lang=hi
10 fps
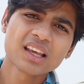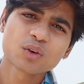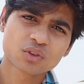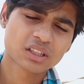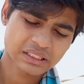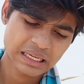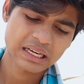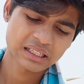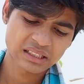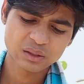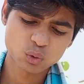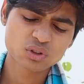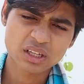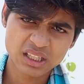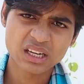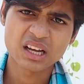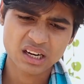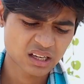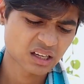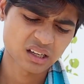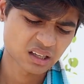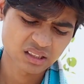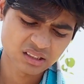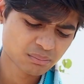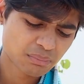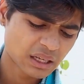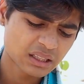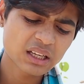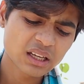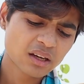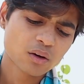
किए उसके सेकेंड दूसरे दिन आ रहा है हाँ अजीब बात है